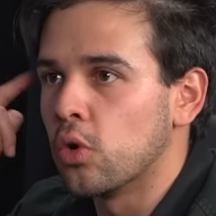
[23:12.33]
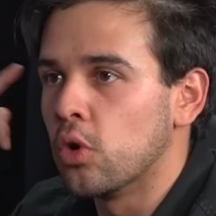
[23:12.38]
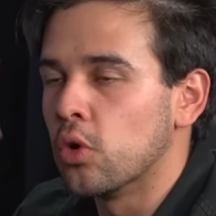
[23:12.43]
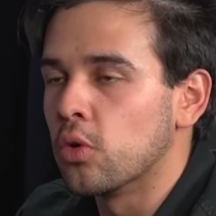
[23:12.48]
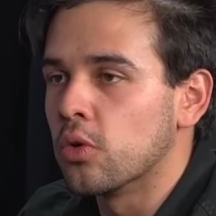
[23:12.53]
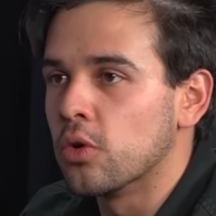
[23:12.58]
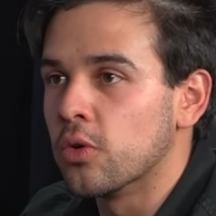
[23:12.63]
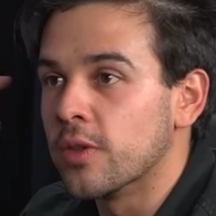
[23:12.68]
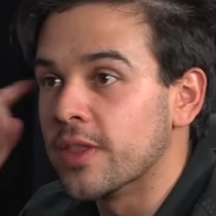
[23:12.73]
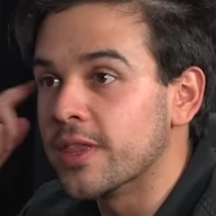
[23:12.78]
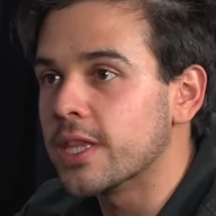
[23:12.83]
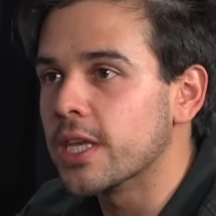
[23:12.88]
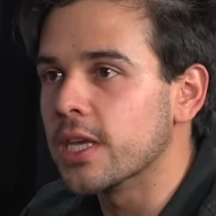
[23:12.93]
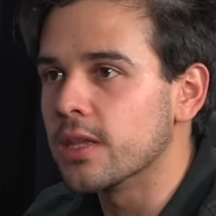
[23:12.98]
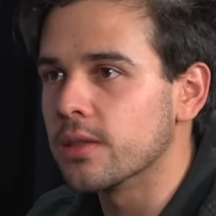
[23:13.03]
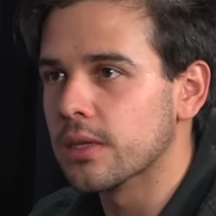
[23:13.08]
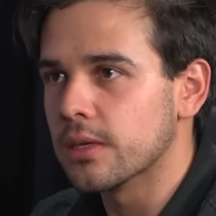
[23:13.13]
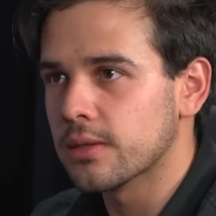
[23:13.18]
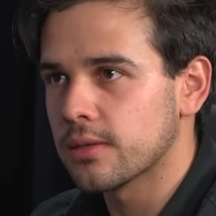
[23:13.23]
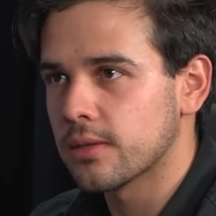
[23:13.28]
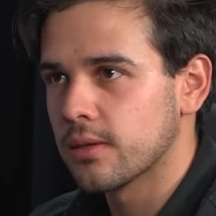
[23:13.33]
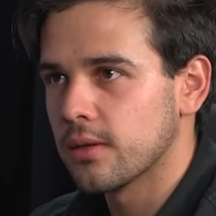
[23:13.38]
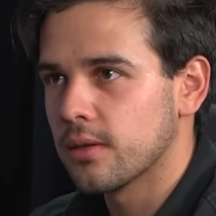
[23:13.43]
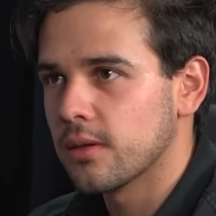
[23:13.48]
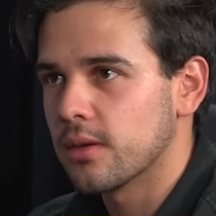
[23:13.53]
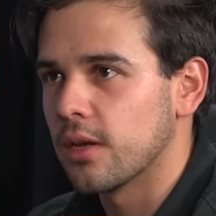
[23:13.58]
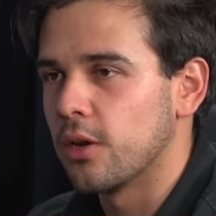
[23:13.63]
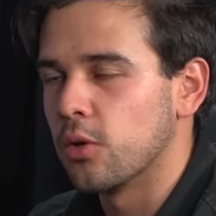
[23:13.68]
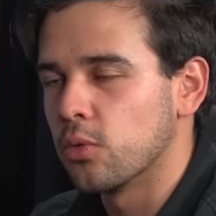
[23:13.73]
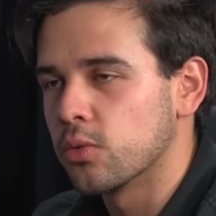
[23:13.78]
lo, lo entiendes
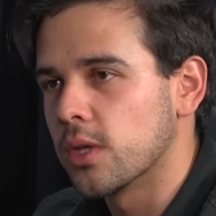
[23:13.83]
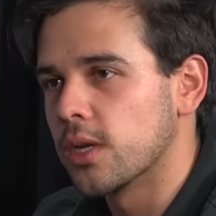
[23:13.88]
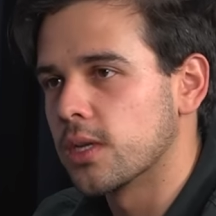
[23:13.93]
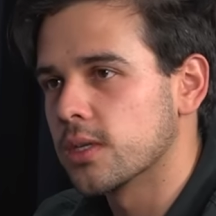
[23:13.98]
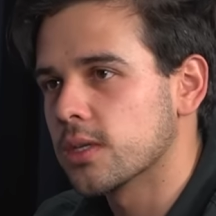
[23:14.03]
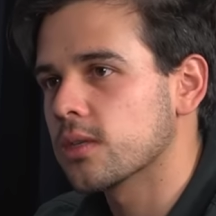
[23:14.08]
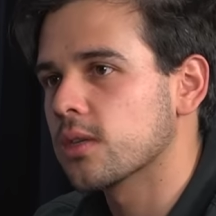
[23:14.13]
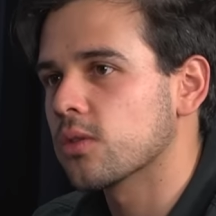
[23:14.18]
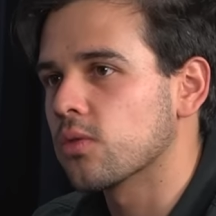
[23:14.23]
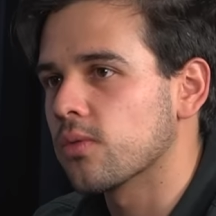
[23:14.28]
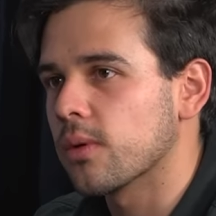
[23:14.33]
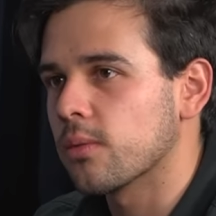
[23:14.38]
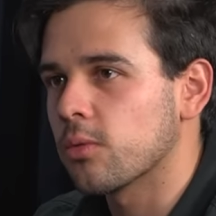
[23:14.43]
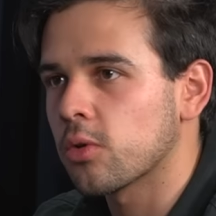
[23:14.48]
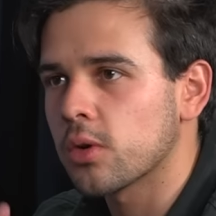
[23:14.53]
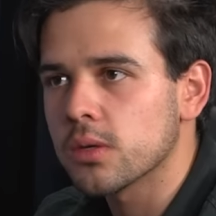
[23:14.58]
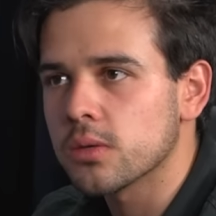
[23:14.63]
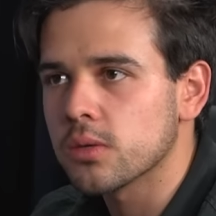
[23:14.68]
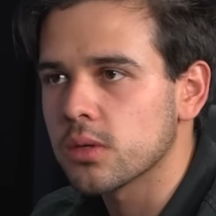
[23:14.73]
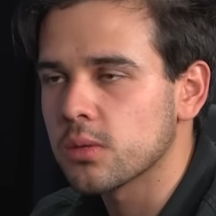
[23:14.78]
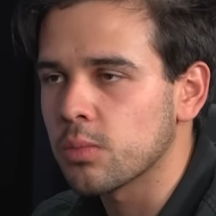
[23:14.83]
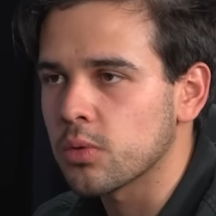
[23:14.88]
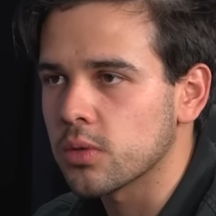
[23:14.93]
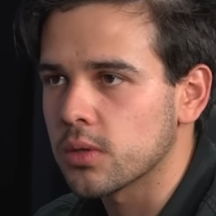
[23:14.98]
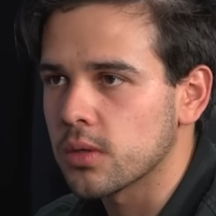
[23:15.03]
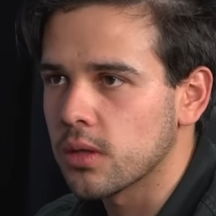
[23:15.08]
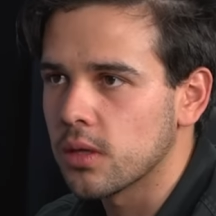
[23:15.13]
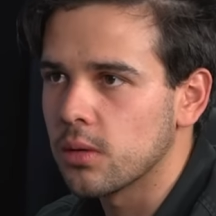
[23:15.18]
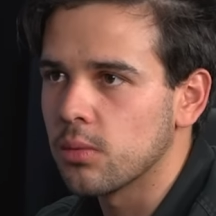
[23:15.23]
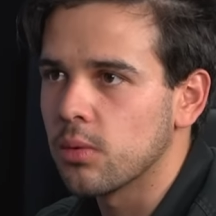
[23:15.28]
y lo utilizas a tu favor y eso es
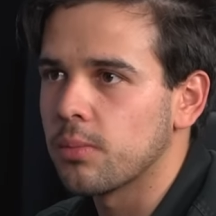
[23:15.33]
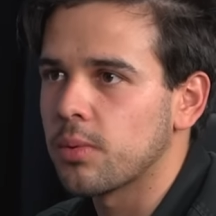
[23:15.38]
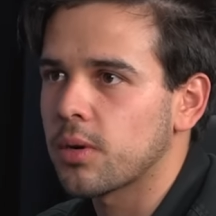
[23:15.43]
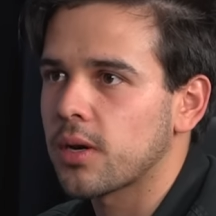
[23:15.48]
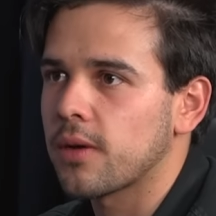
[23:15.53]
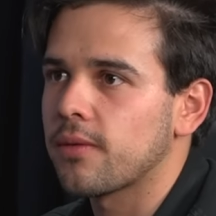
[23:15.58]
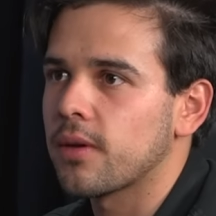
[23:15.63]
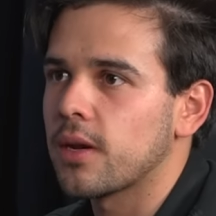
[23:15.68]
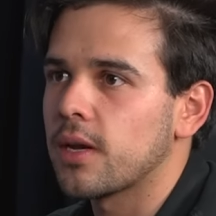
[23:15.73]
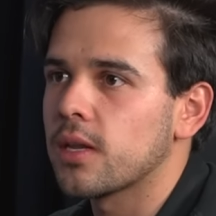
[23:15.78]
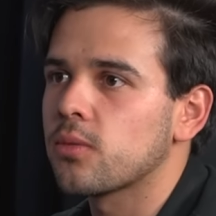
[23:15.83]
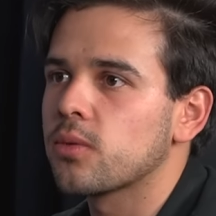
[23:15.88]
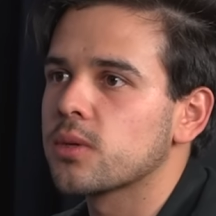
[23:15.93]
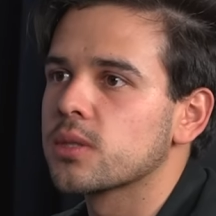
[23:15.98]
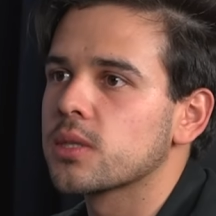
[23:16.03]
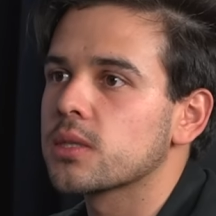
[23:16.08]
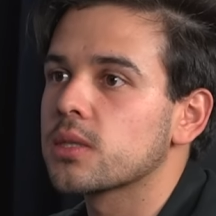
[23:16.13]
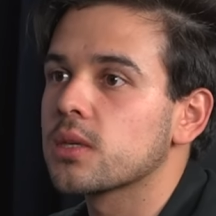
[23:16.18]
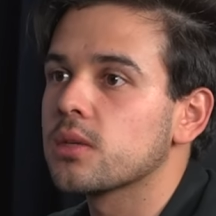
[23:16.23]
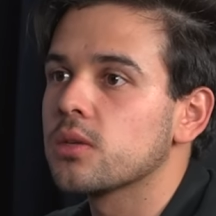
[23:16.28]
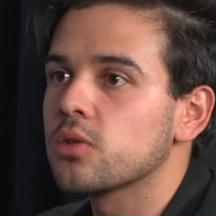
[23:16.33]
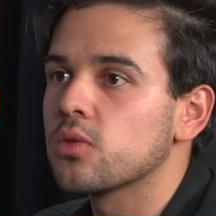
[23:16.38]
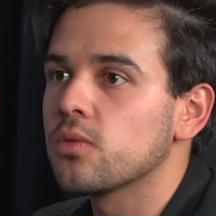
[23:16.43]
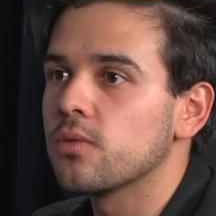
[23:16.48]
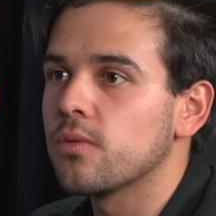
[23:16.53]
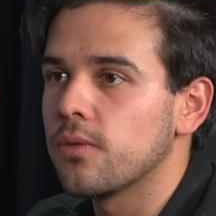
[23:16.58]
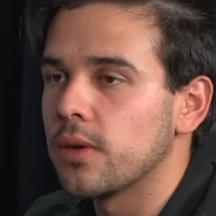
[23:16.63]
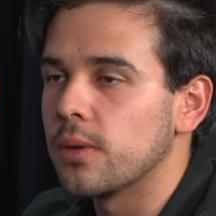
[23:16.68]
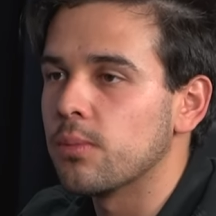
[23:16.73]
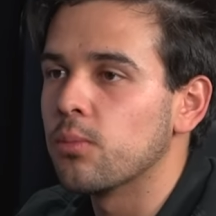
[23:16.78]
positivo, porque al final de cuentas tienes
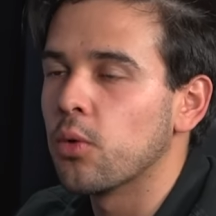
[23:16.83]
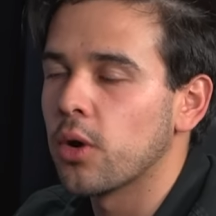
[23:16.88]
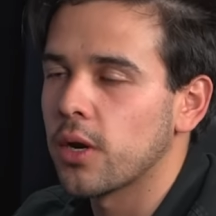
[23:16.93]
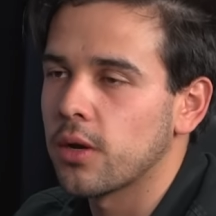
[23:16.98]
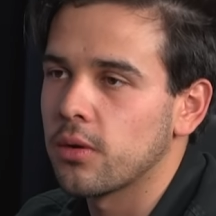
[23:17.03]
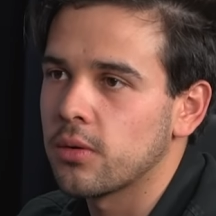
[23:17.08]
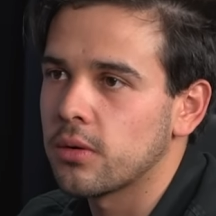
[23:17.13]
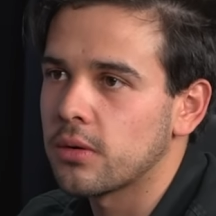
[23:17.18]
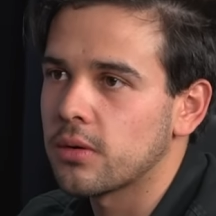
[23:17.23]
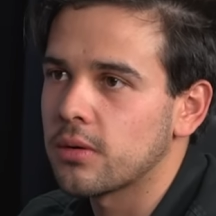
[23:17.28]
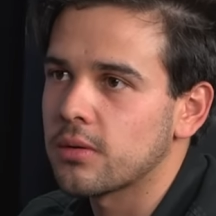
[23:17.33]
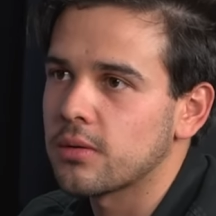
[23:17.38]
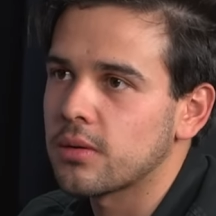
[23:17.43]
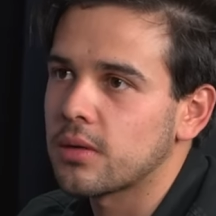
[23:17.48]
un fin bueno,